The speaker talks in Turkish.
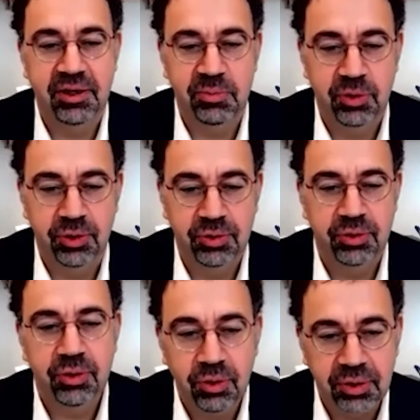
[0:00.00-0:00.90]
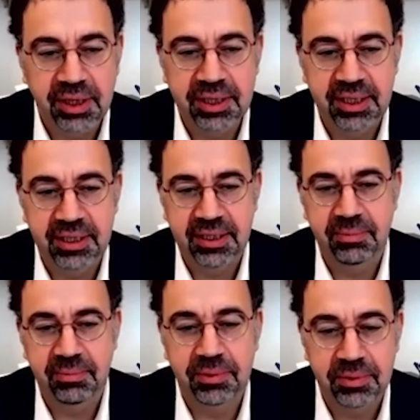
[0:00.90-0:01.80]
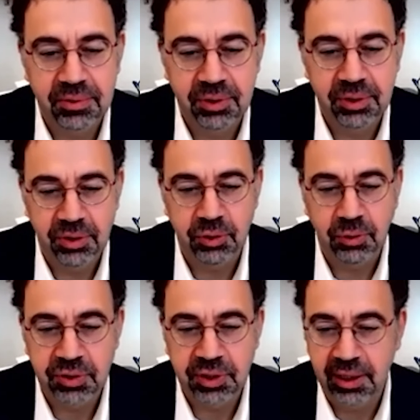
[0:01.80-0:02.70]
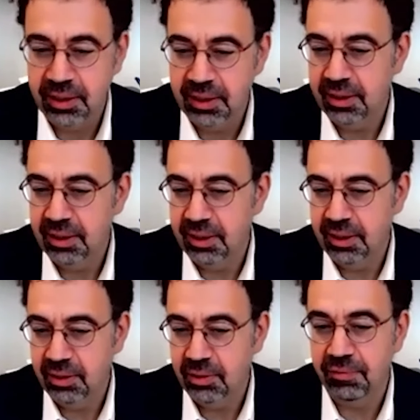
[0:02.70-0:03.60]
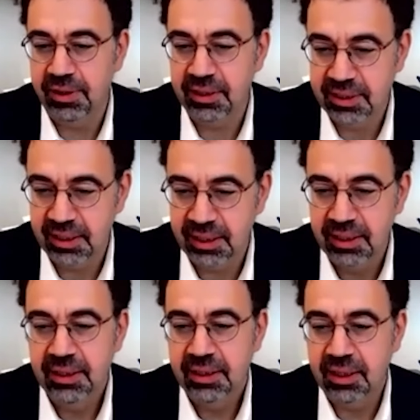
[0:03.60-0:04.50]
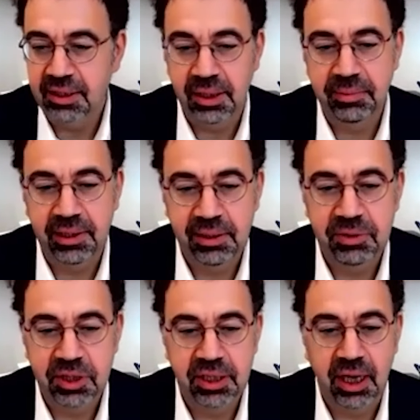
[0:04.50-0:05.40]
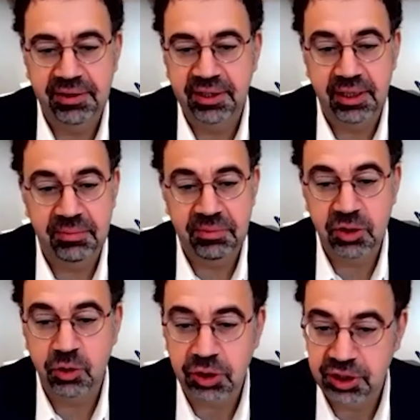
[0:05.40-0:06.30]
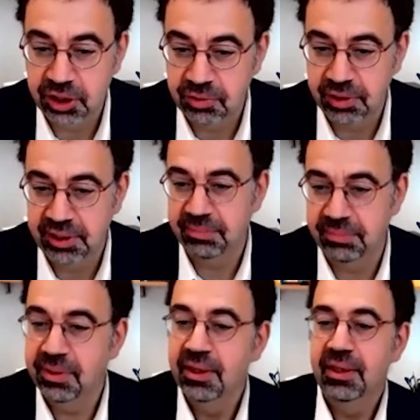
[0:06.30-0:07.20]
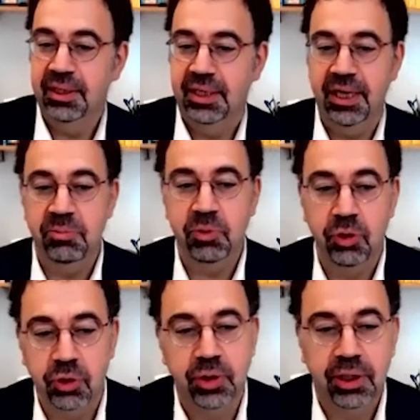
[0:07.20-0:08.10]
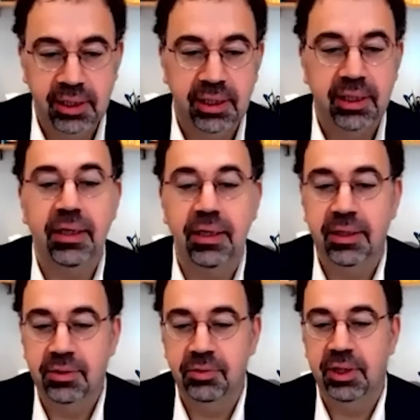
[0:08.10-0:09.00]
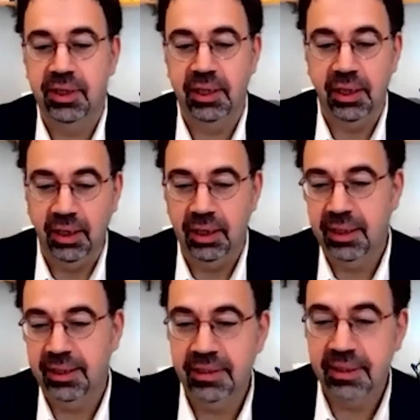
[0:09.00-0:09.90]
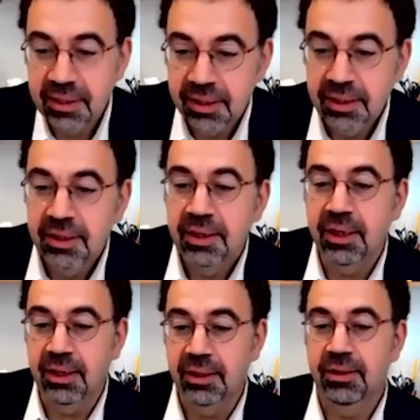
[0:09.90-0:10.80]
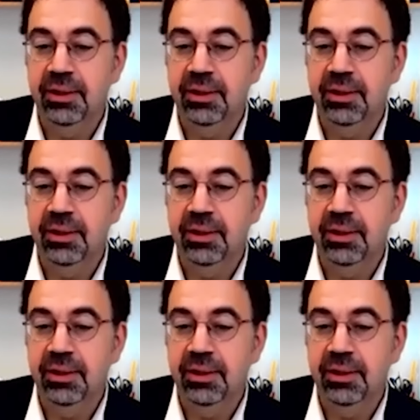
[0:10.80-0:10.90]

T24'ün organize ettiği bu e, çok güzel konferansa katılabildiğim için, davet edildiğim için çok teşekkür ederim. T24 şu anda e, Türkiye'de kalan e,